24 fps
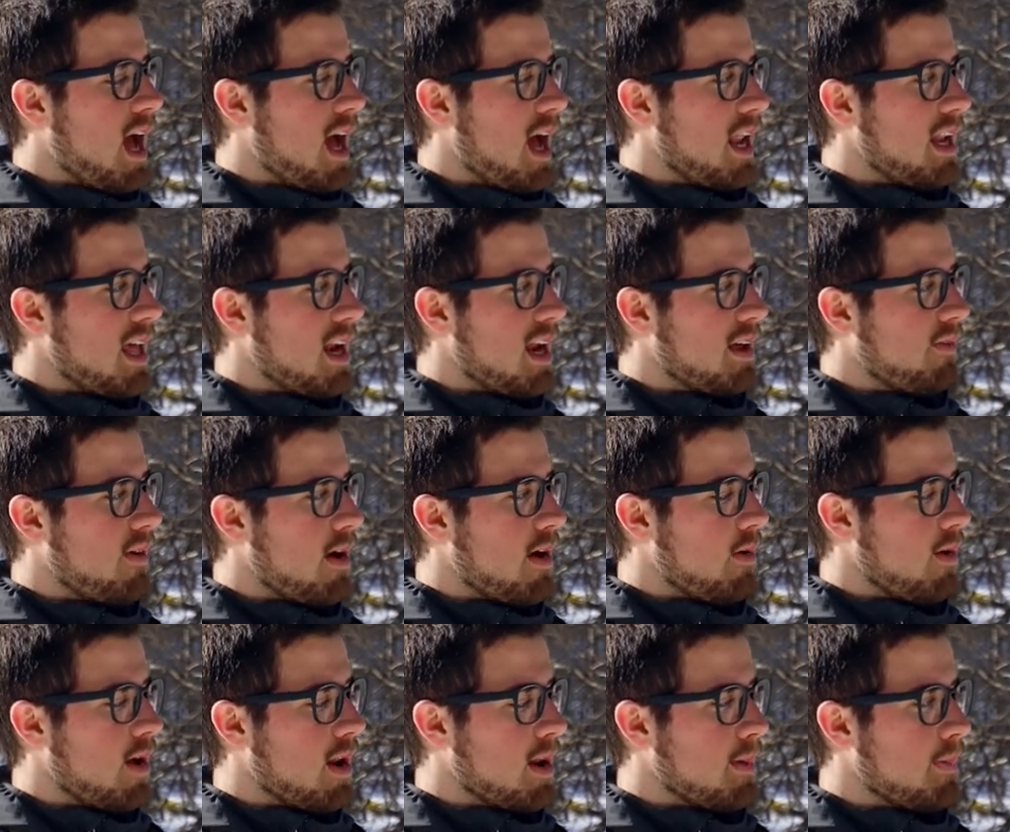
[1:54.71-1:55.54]
andare a
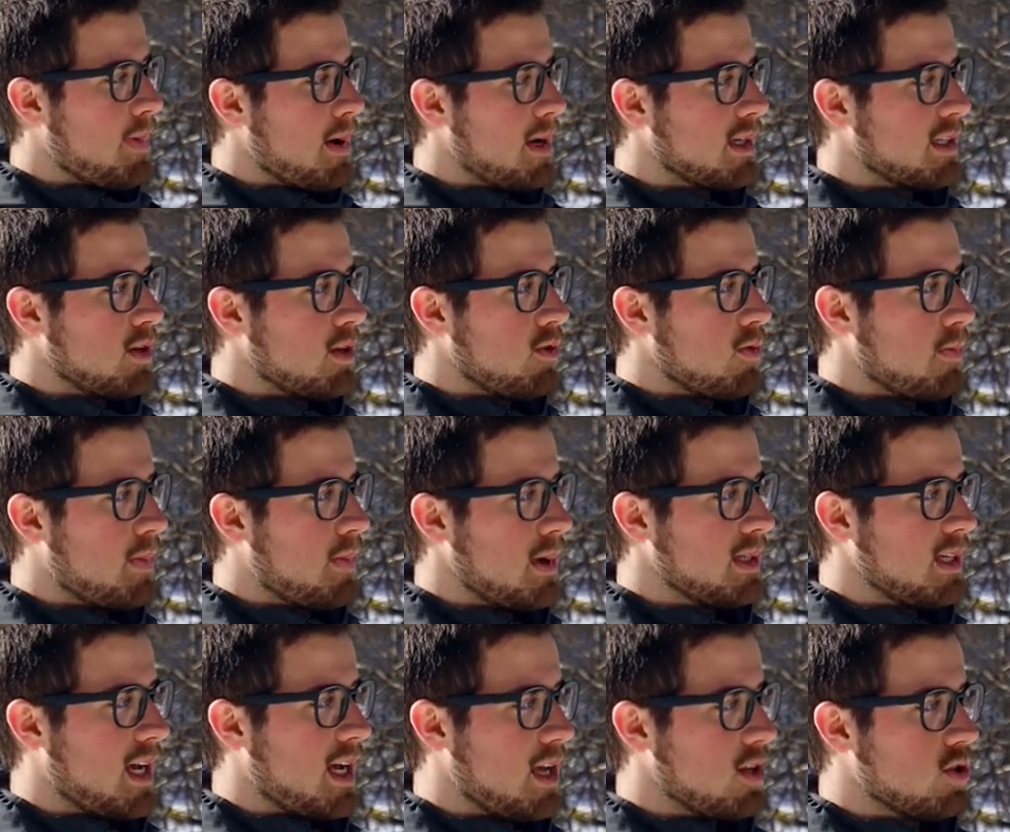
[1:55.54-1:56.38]
fare una ripresa di un
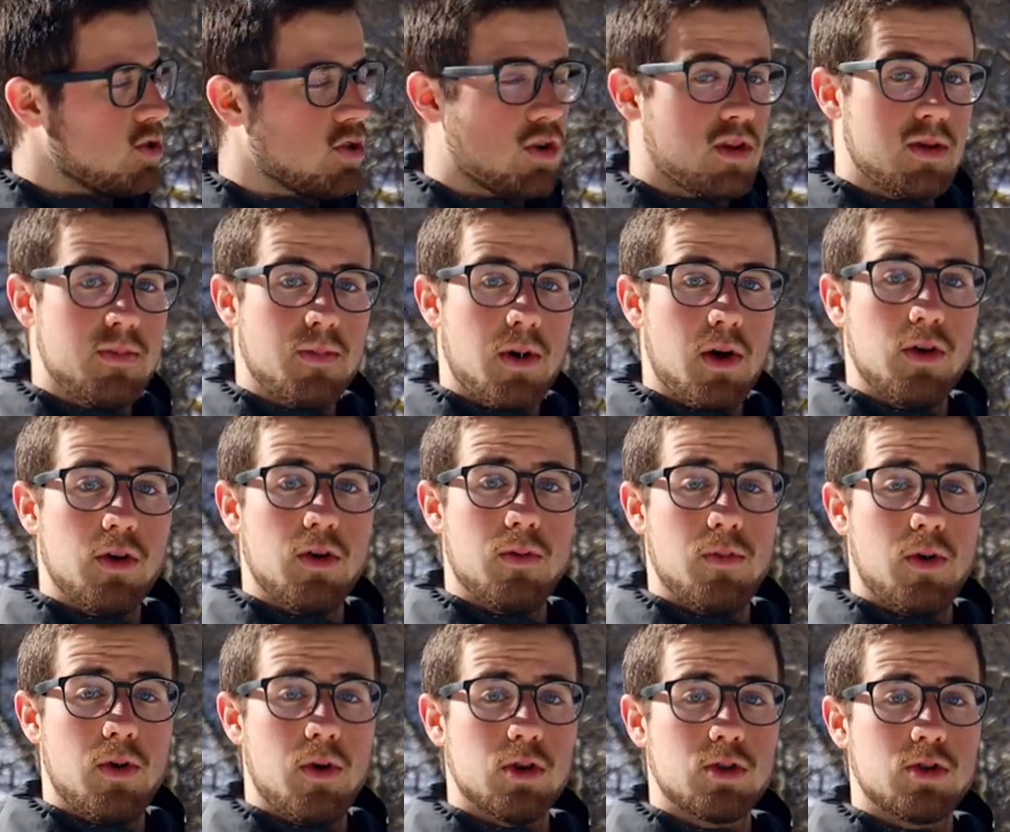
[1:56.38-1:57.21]
paesaggio in
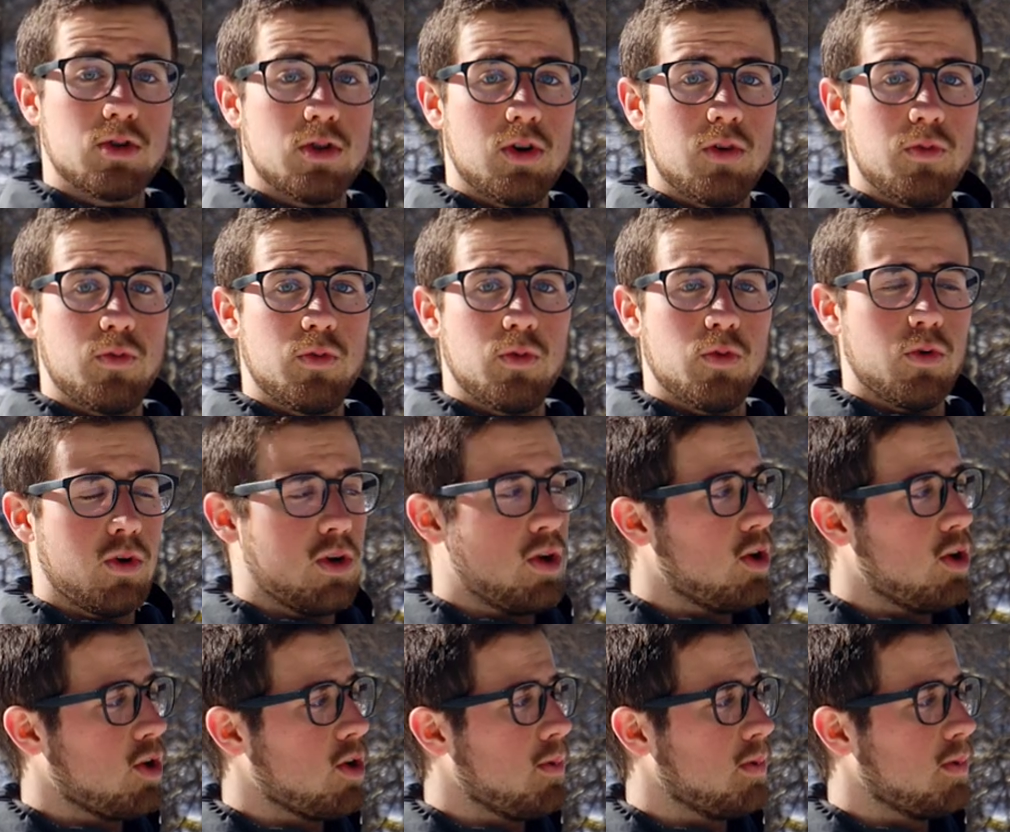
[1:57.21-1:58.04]
modo molto
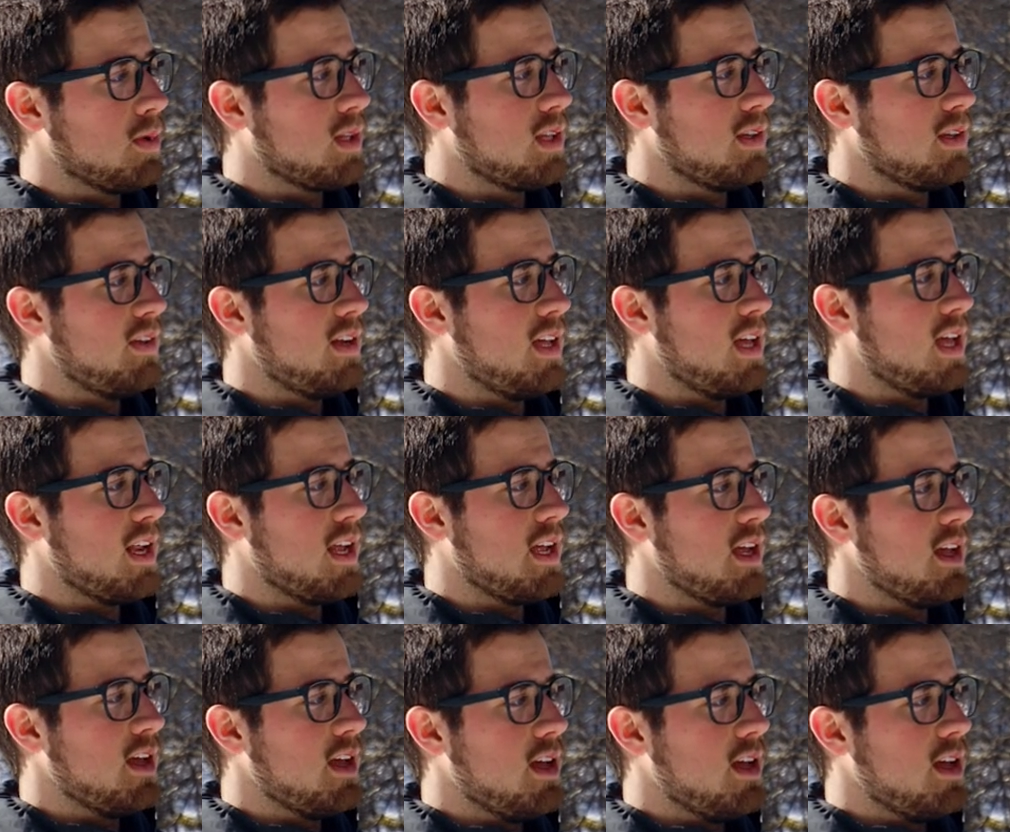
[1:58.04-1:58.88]
fluido, come potete
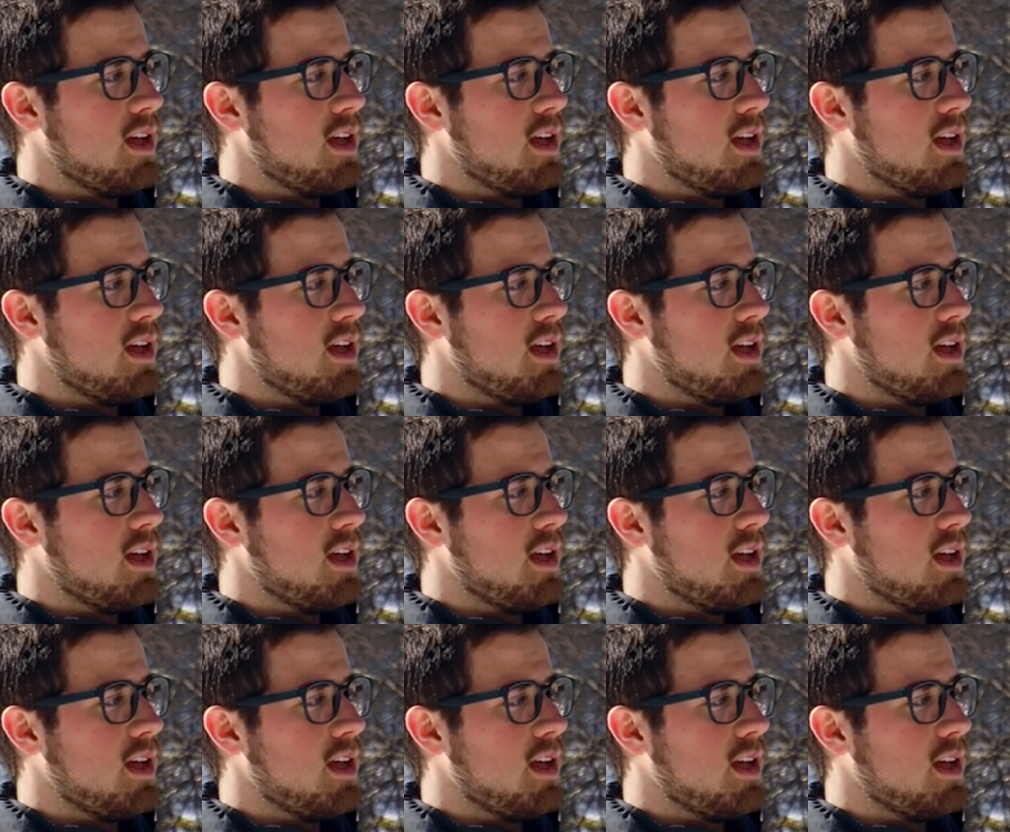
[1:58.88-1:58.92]
vedere,